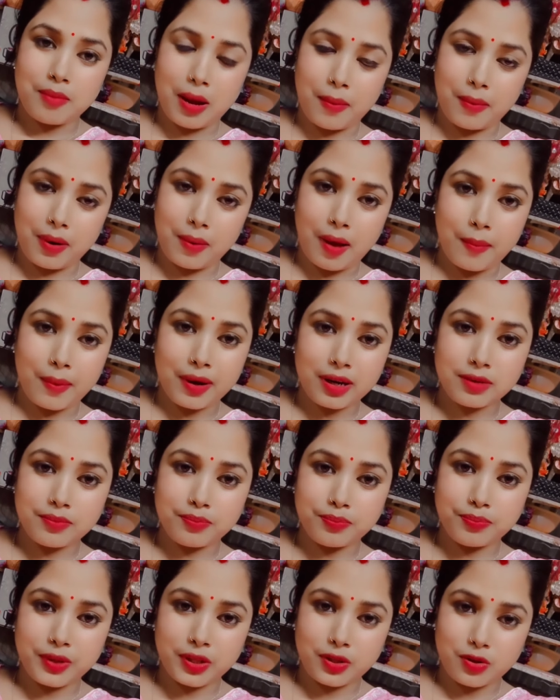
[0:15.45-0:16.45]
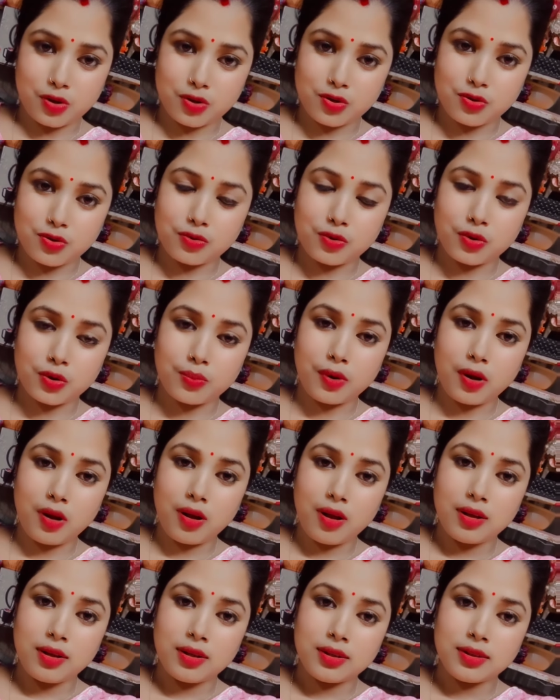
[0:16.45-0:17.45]
ভাবলাম আবার ভিডিও শুরু করব
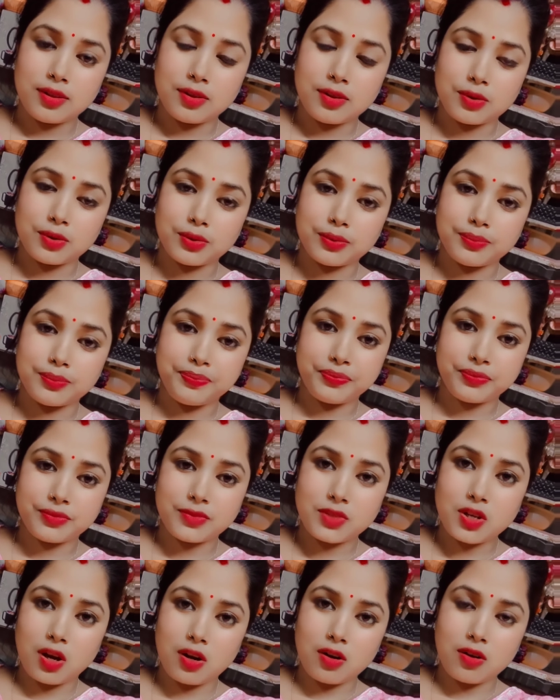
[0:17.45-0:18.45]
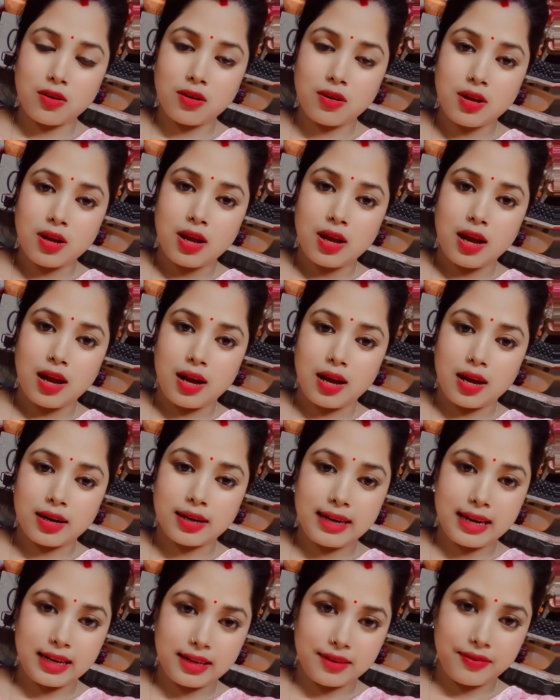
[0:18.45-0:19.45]
তো চলো
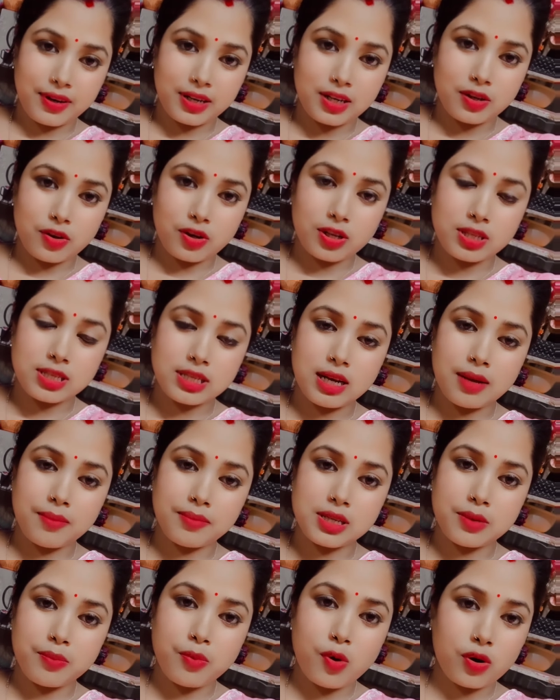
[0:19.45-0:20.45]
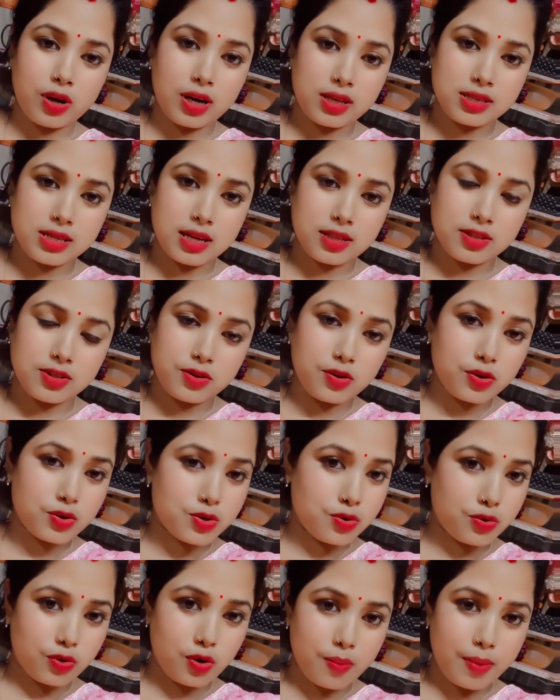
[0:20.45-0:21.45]
আর রেডি ফেডি হয়েছিলাম যে বগলা যাওয়ার জন্য
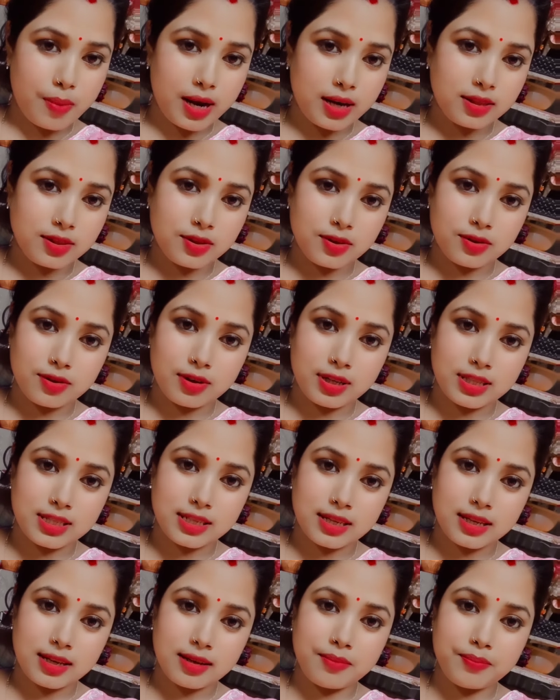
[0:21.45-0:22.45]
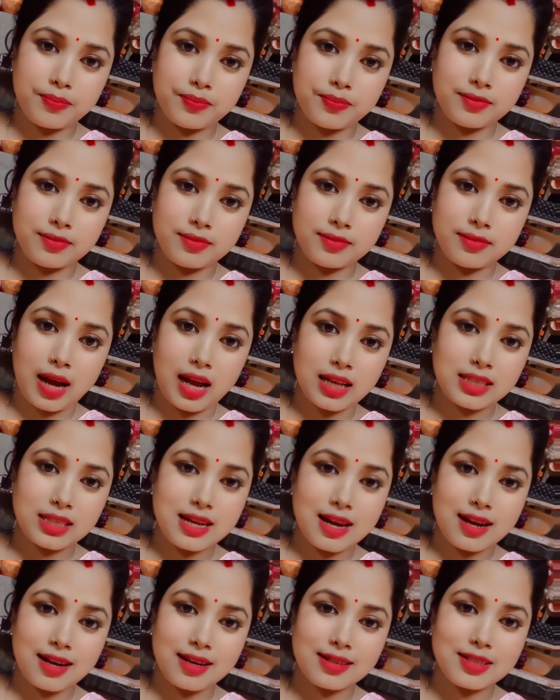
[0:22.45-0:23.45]
শুক্রবার তো আজকে
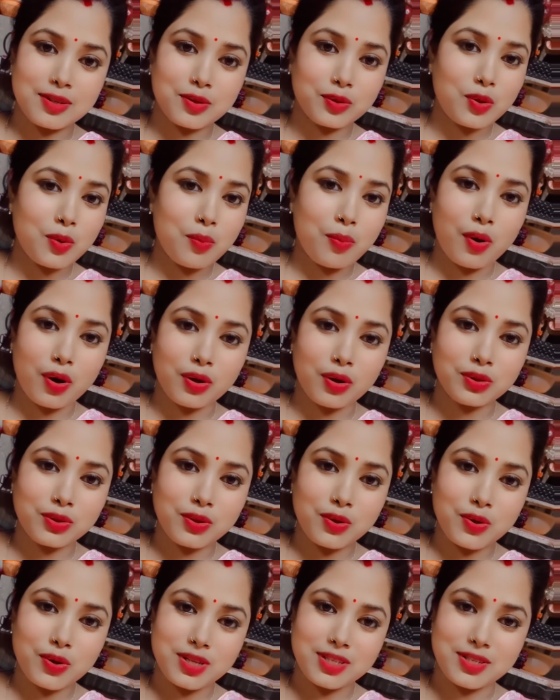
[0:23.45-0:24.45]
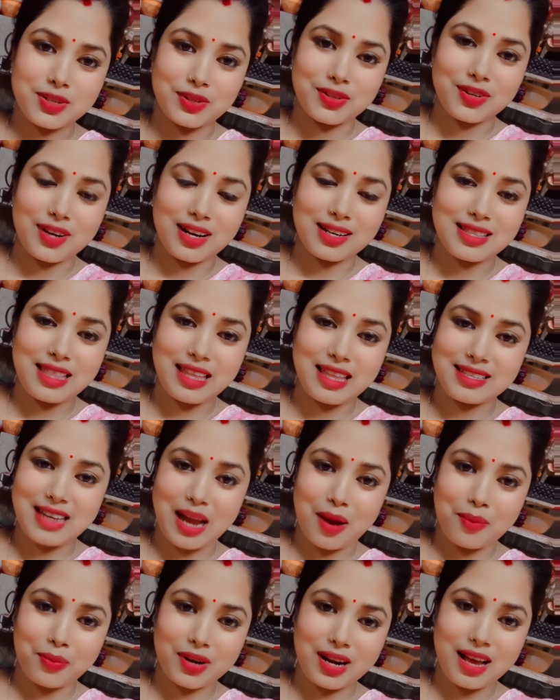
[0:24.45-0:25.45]
বাজার যেহেতু বন্ধ ওই জন্য আর
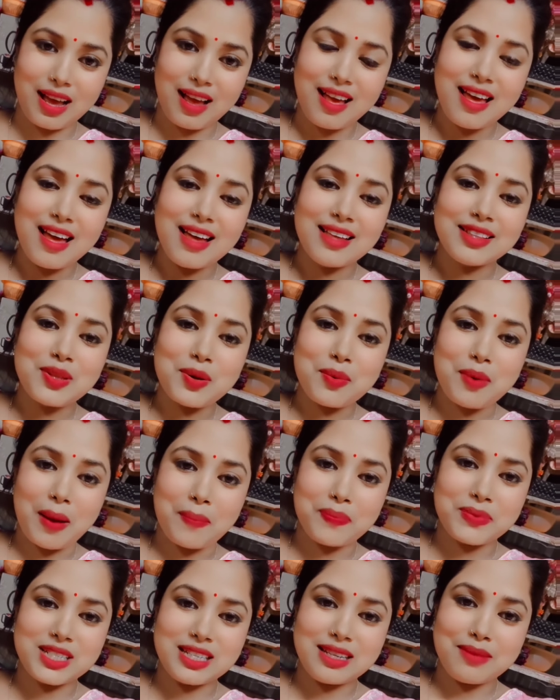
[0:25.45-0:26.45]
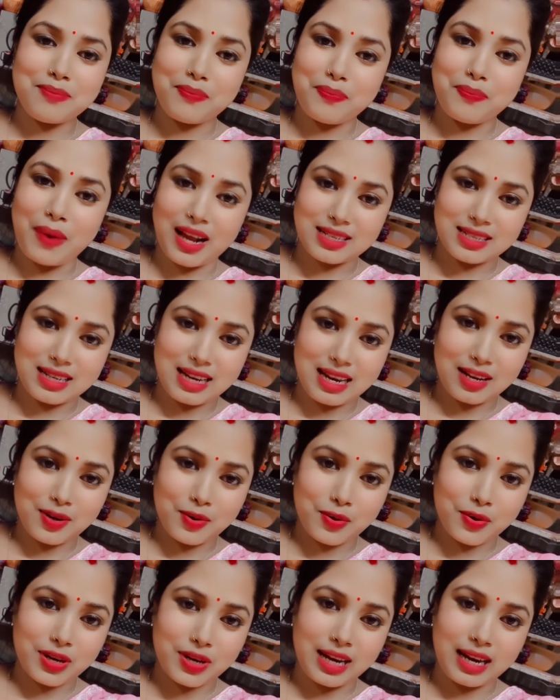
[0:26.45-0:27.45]
যাবো না তো ভাবছি পাশেই
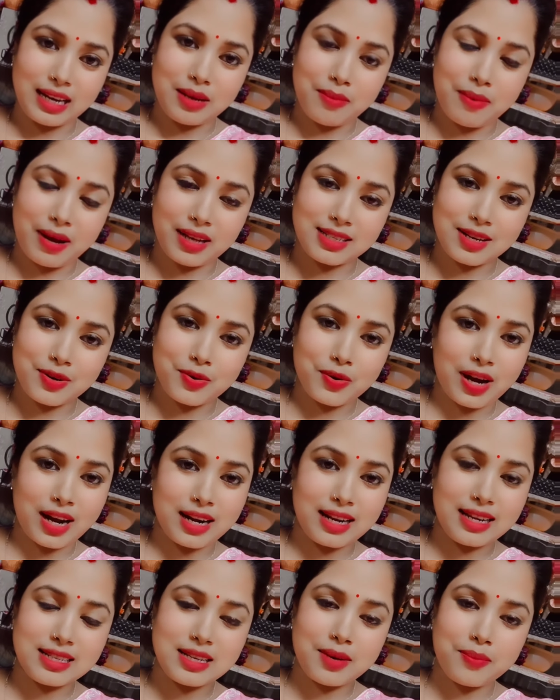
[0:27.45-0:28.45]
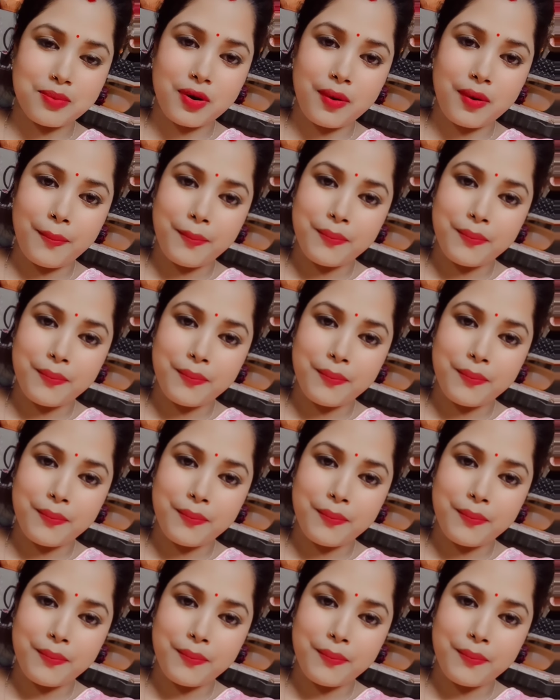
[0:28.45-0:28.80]
কৈখালি বাজার ওখানেই যাব